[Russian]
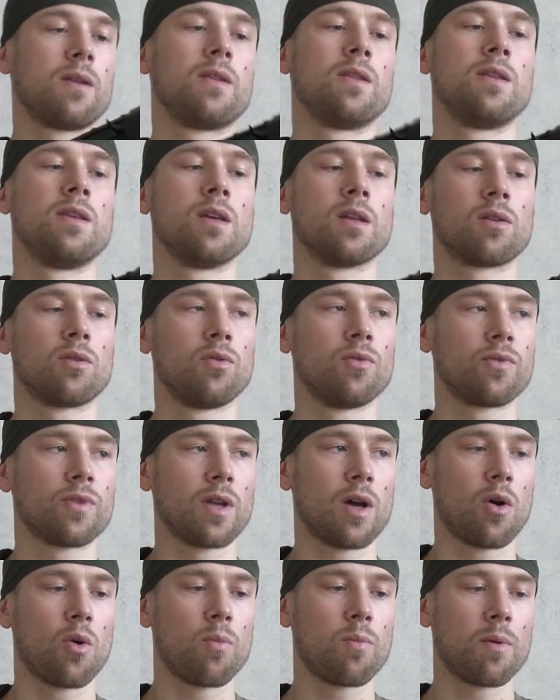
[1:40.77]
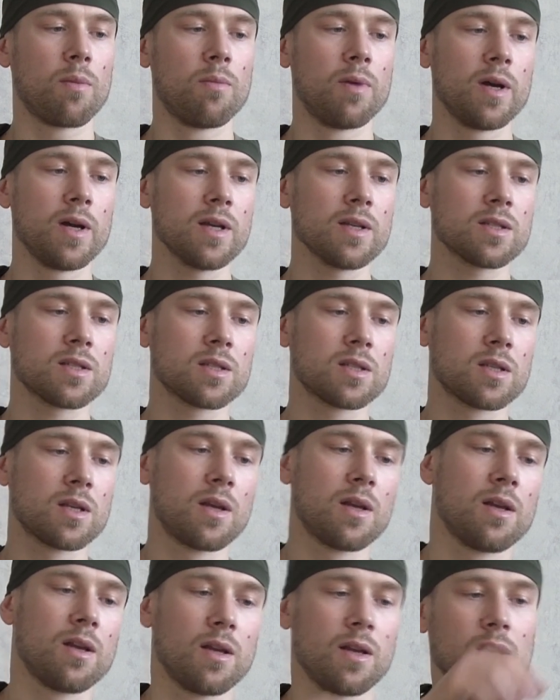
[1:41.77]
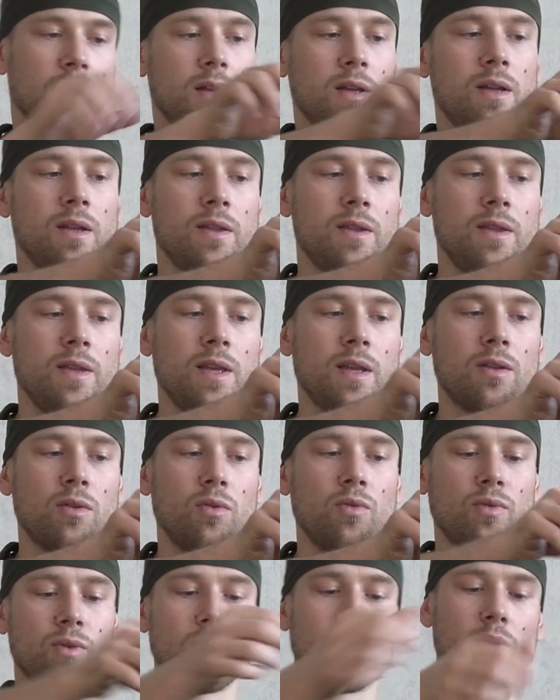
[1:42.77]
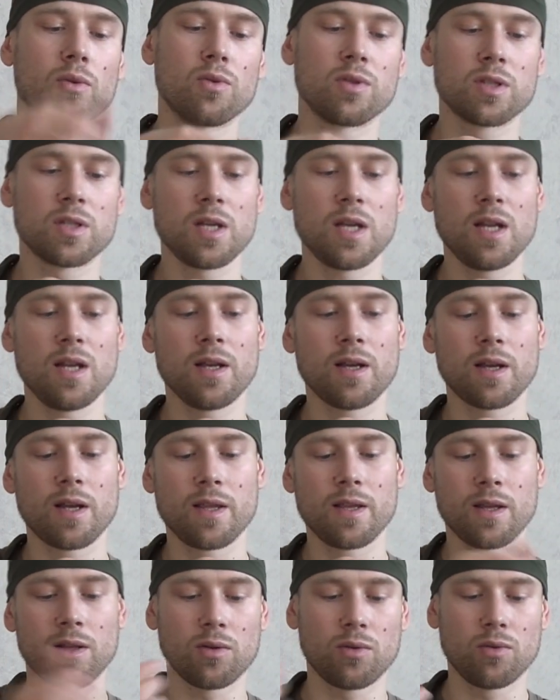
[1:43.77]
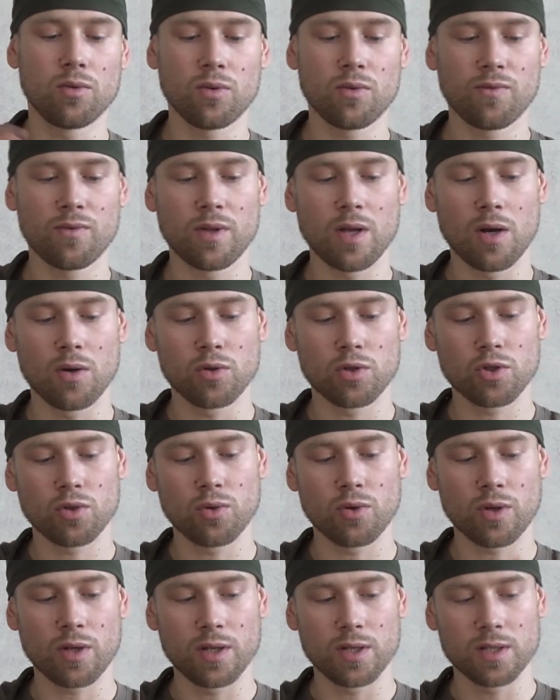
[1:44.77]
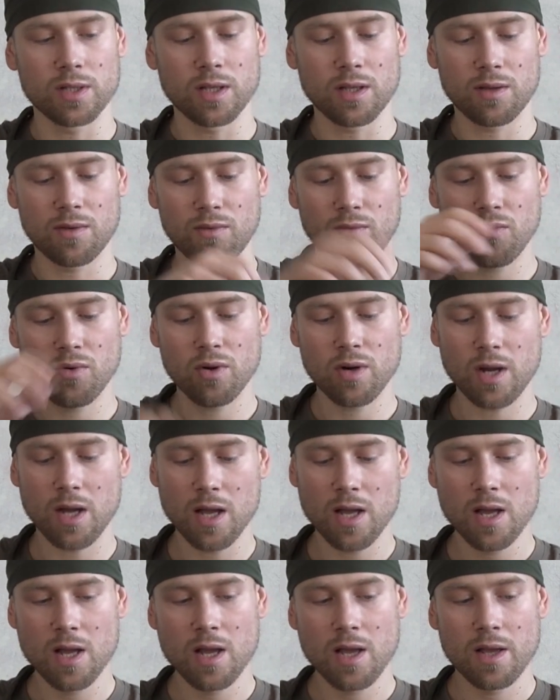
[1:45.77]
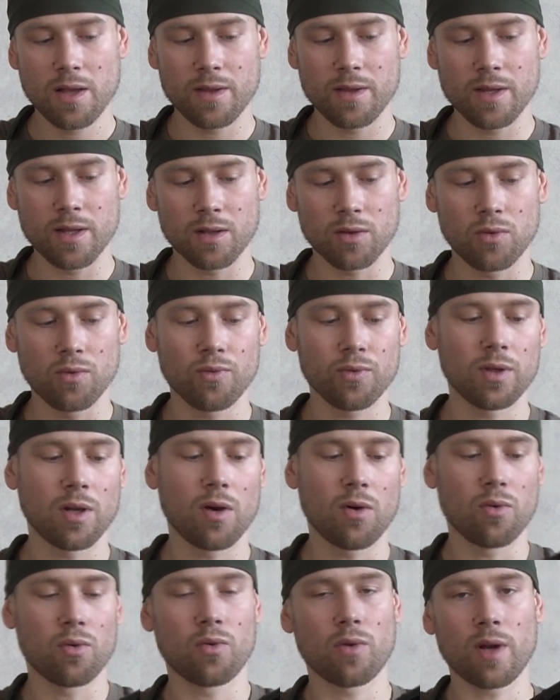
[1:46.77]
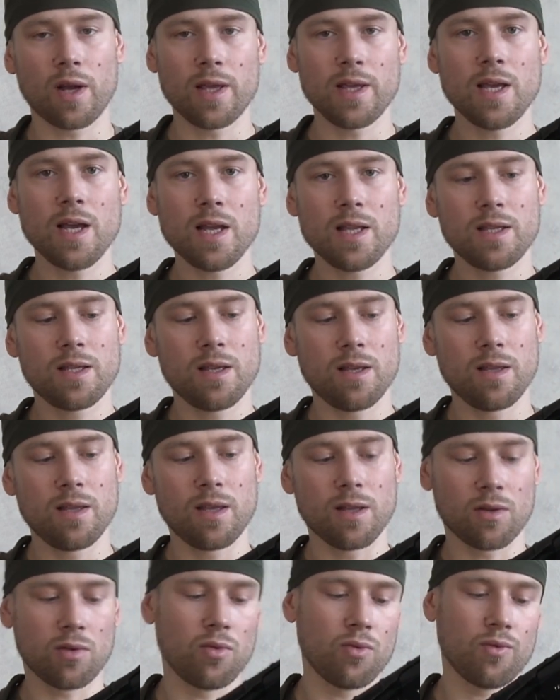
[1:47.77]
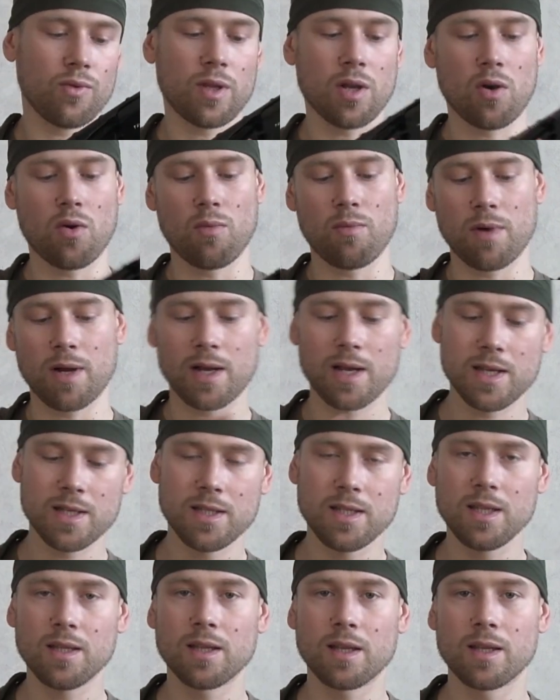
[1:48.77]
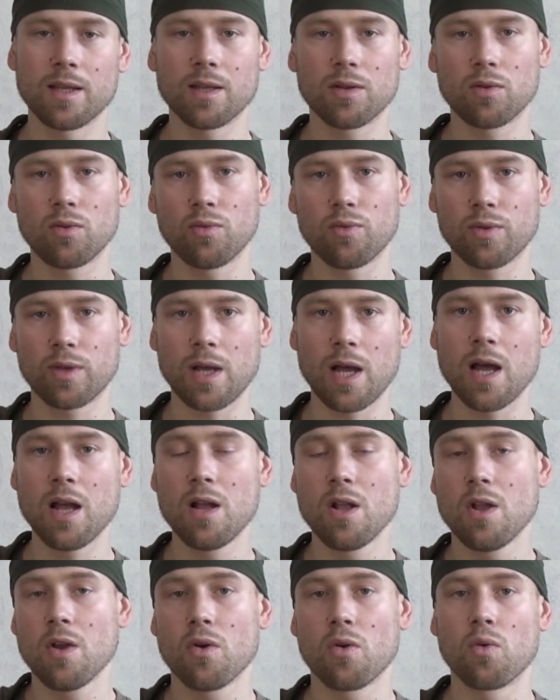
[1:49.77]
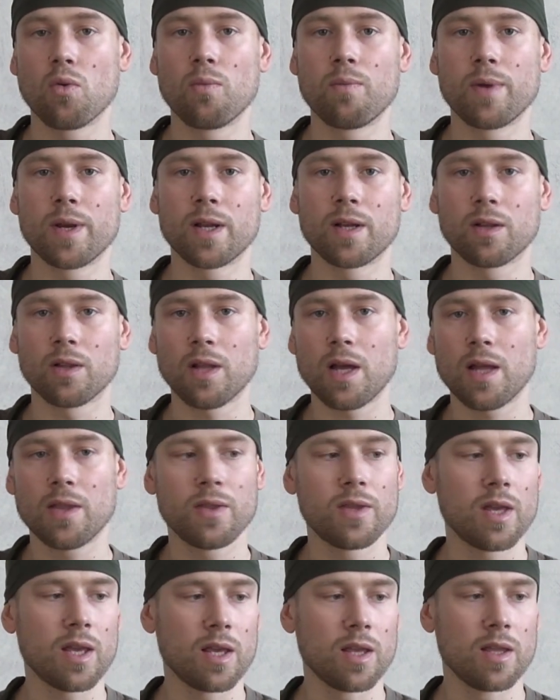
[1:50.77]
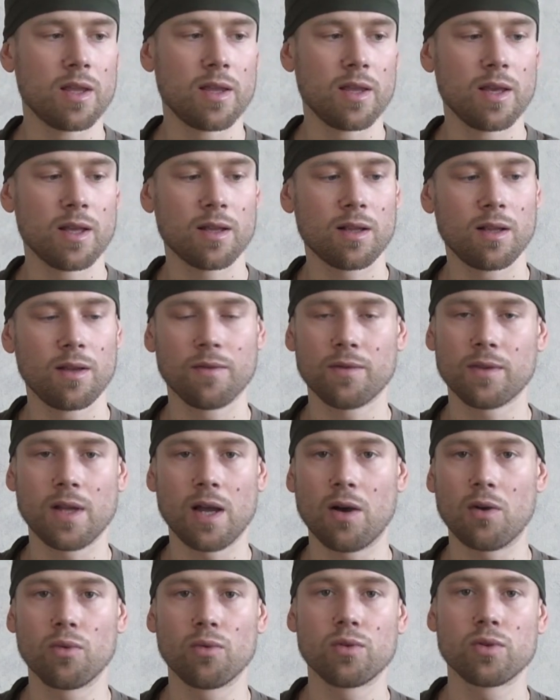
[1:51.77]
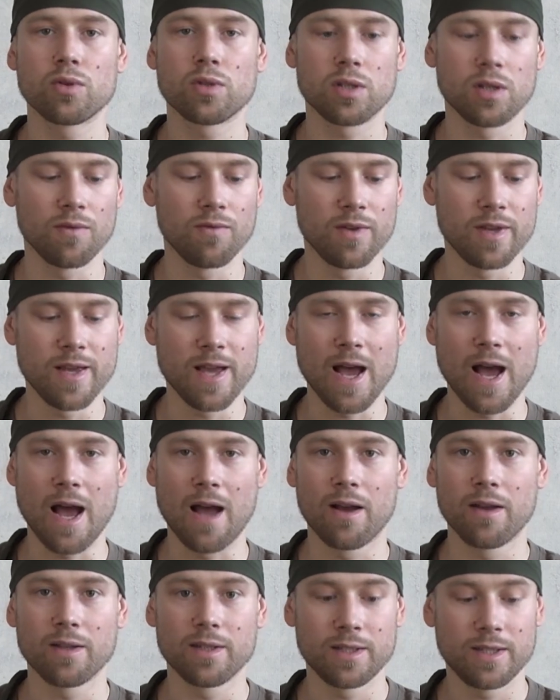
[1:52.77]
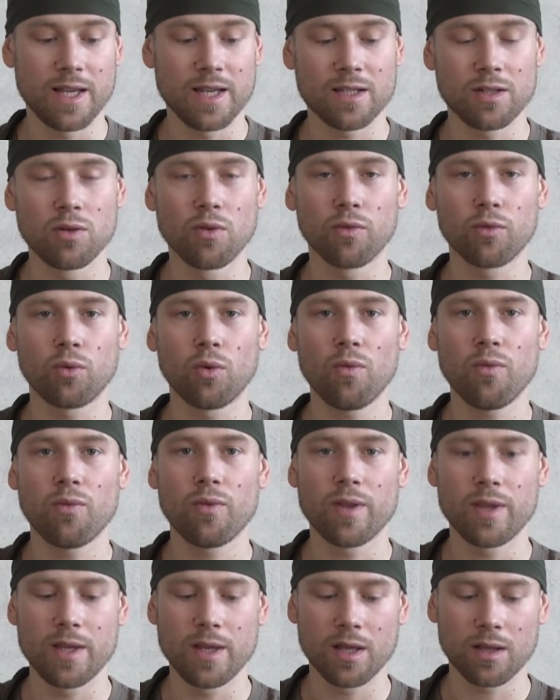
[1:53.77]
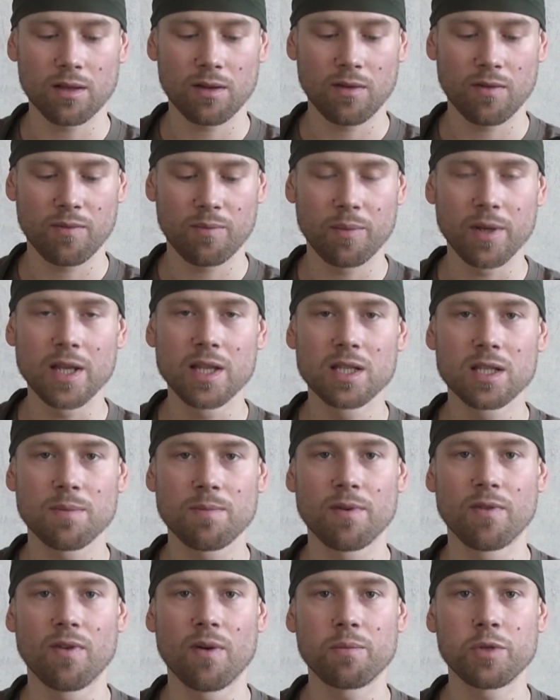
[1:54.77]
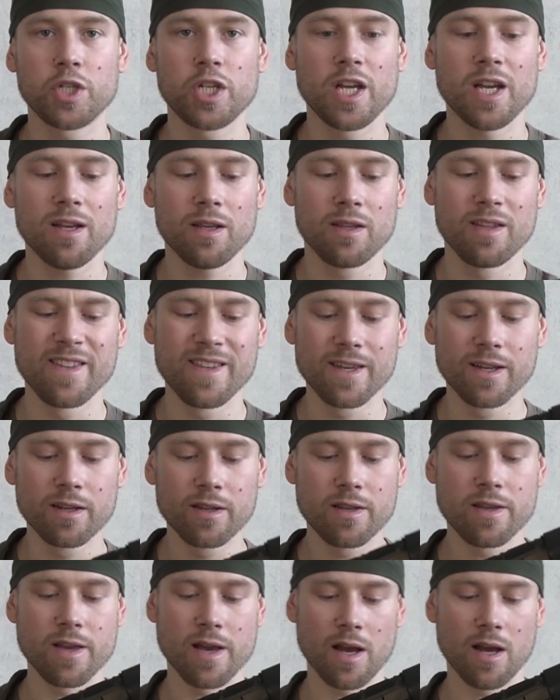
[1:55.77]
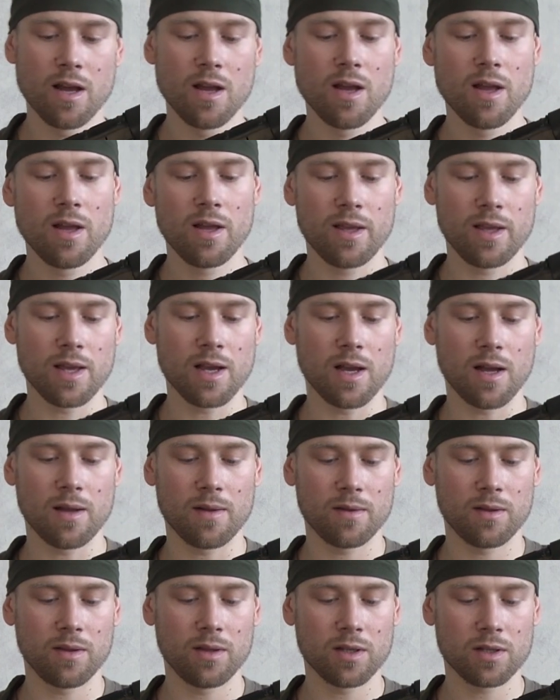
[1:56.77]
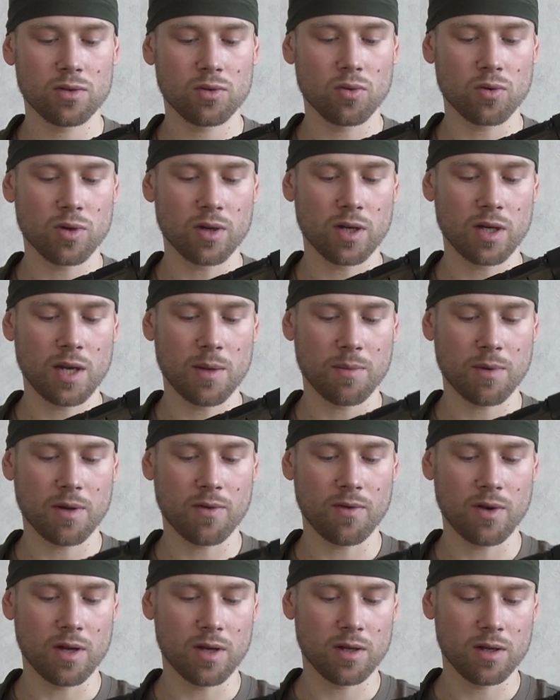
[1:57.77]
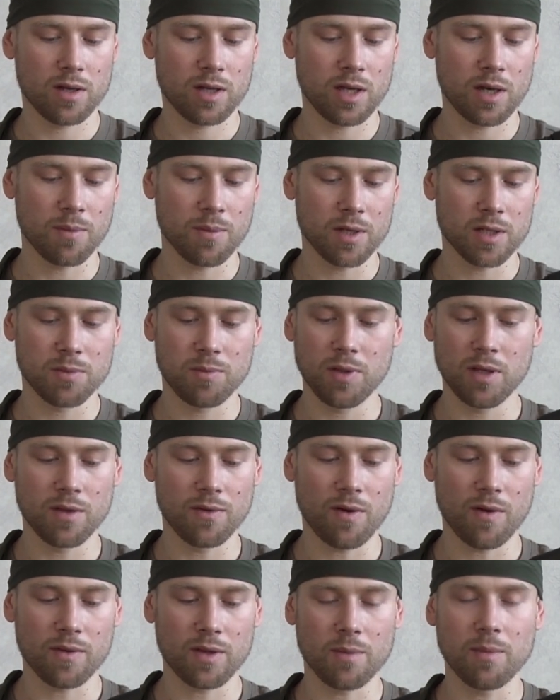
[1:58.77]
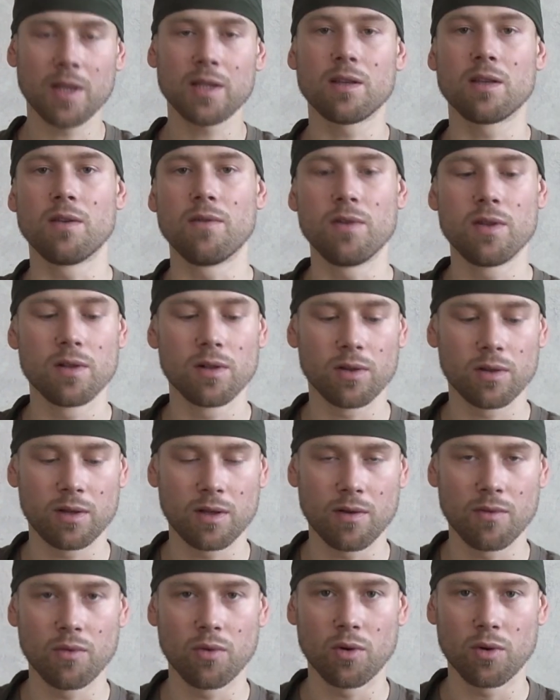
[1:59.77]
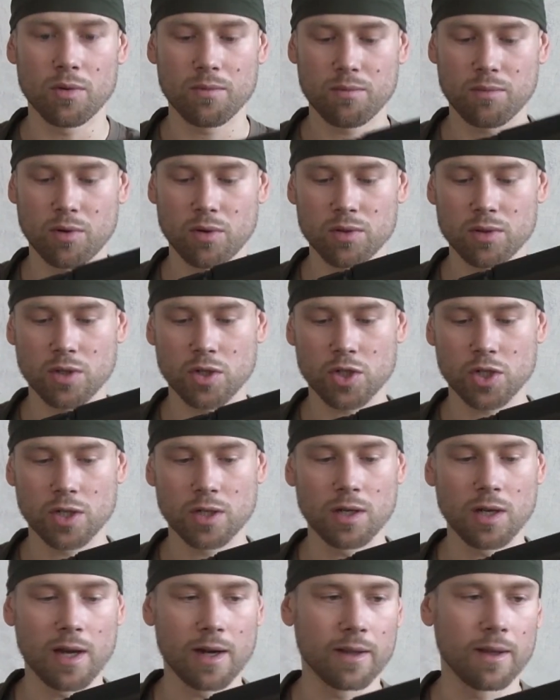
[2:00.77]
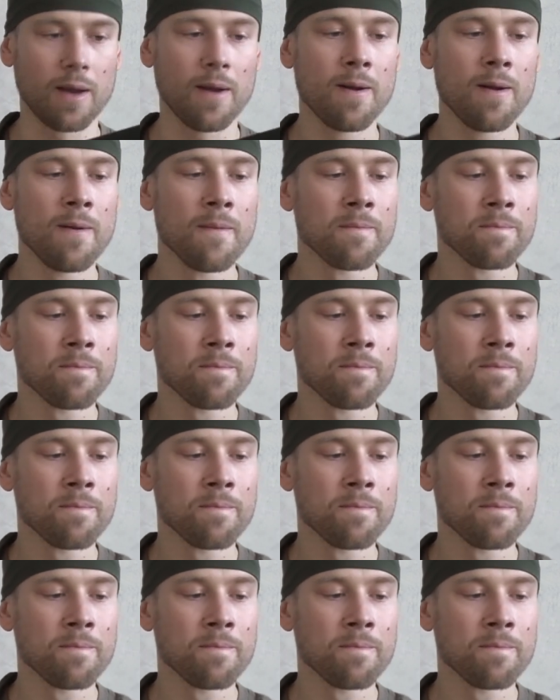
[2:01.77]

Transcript: Нет люфта у ПБС, нет люфта у целика, нет люфта у шторки затвора, нет люфта у рукояти, нет люфта у магазина, нет люфта у приклада и нет люфта у цевья. Здесь люфтов нет в принципе вообще нигде. Я настолько крепкого, крепко сбитого автомата не видел давно. Просто шикарно.